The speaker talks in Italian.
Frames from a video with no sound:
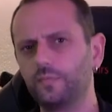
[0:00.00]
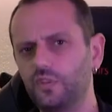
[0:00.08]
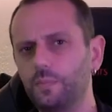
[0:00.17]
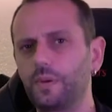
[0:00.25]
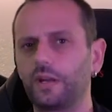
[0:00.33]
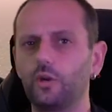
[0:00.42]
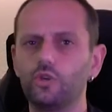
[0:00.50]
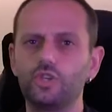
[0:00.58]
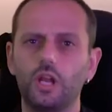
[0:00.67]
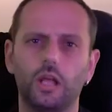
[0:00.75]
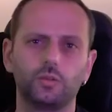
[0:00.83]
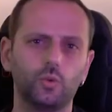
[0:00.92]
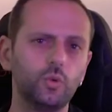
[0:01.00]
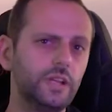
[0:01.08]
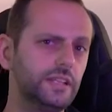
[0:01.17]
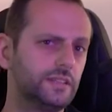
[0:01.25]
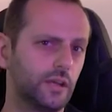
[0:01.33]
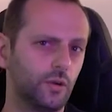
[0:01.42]
Sì, perché ho girato
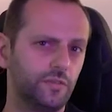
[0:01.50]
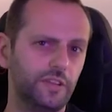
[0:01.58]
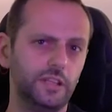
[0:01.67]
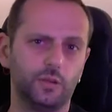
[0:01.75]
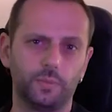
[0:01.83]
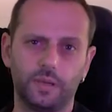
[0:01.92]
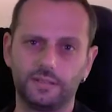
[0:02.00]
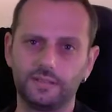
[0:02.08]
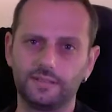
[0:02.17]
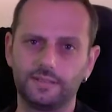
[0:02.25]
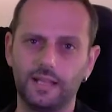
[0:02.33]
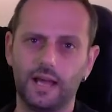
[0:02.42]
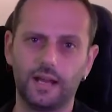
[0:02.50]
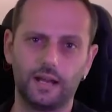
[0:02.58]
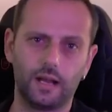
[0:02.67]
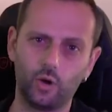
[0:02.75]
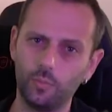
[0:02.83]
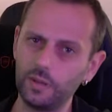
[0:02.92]
un intero video per
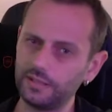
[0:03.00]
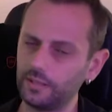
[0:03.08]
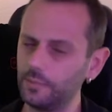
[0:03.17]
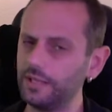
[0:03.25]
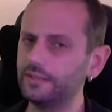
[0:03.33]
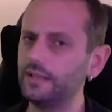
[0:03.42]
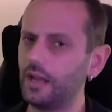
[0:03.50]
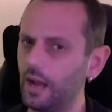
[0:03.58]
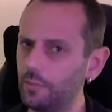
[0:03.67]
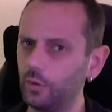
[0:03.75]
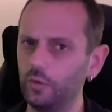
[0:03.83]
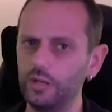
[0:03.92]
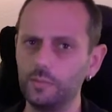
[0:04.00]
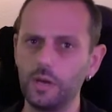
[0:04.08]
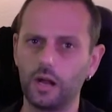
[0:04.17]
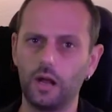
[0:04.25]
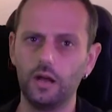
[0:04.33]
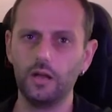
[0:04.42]
testarla completamente a mano
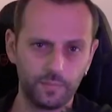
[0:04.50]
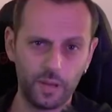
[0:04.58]
libera.